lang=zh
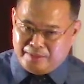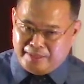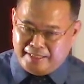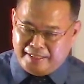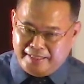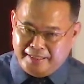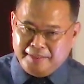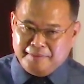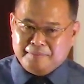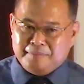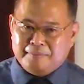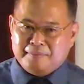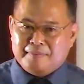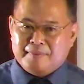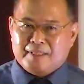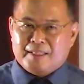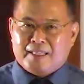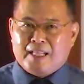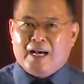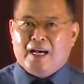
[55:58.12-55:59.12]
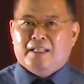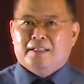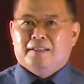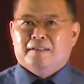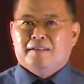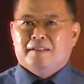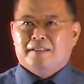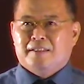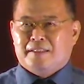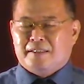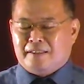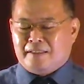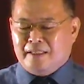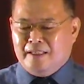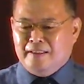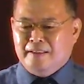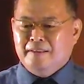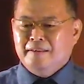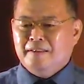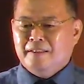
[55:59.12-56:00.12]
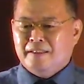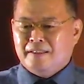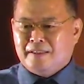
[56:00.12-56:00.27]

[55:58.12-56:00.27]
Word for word: 你，但神